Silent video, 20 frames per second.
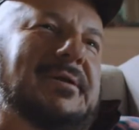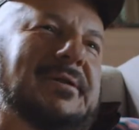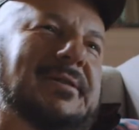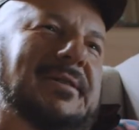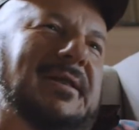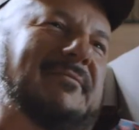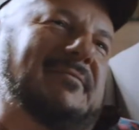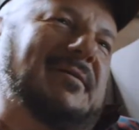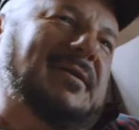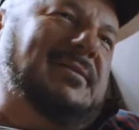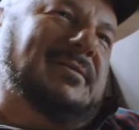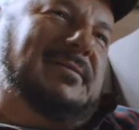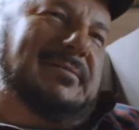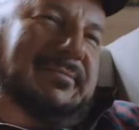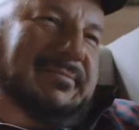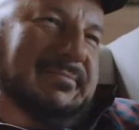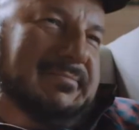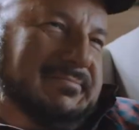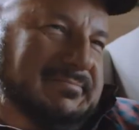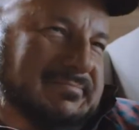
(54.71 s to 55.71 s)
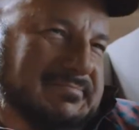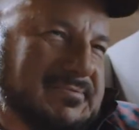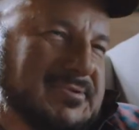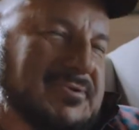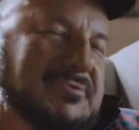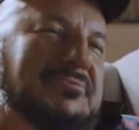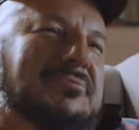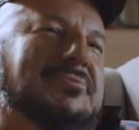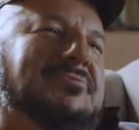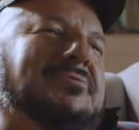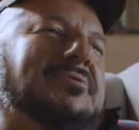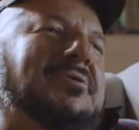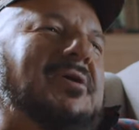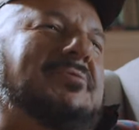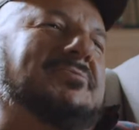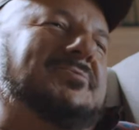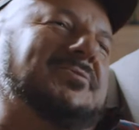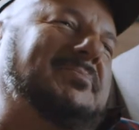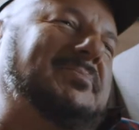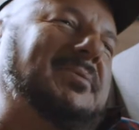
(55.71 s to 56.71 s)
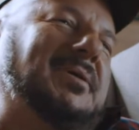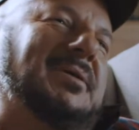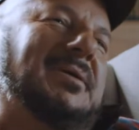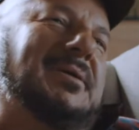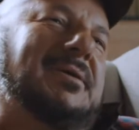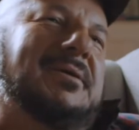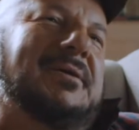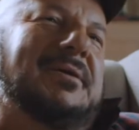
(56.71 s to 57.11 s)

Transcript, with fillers: nawet z kulturą sobie